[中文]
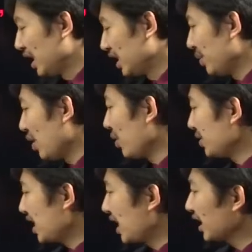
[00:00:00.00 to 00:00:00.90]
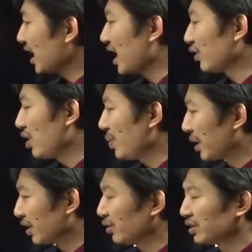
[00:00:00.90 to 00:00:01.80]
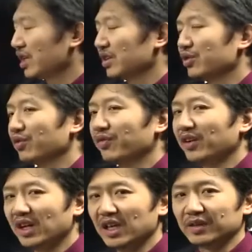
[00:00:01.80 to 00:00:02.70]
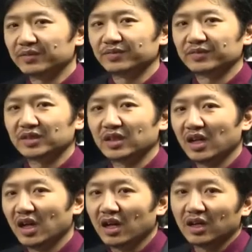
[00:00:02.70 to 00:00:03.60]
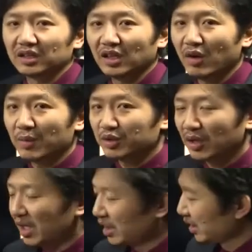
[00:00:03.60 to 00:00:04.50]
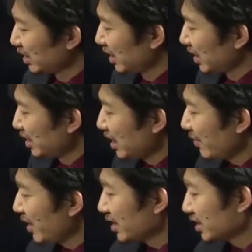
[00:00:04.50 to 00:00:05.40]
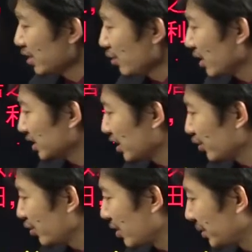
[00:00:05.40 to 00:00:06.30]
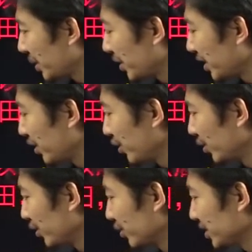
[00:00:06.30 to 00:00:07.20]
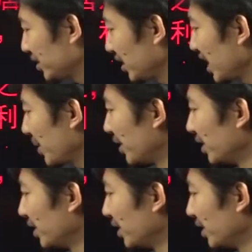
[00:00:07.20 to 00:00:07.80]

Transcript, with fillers: 那么我们先来看对于朋友的这样一种分类，啊，那我们说认为生活当中我们的朋友有四类。